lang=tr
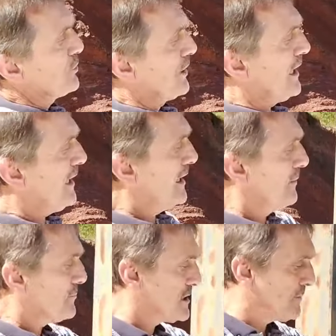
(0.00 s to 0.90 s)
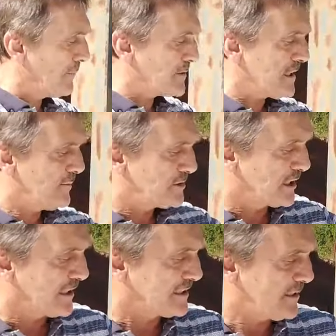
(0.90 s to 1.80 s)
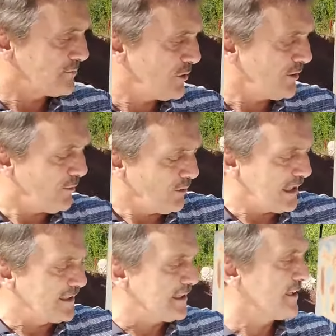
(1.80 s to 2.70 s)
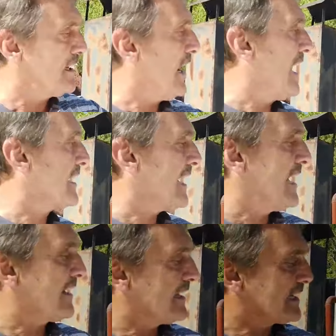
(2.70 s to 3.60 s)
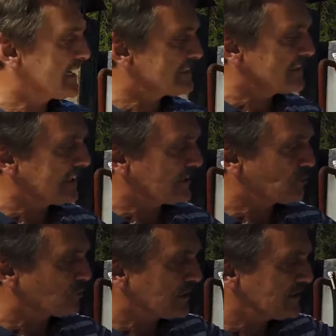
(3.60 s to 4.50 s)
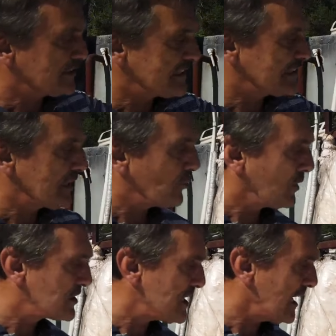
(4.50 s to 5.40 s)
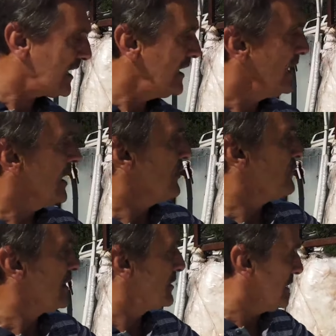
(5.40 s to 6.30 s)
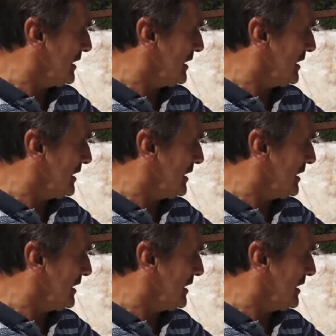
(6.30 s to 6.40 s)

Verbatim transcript: sonra bizim yapacağımız dikkat edeceğimiz olay nedir? Arka ayaklar kesinlikle 90 derece dik olacak ve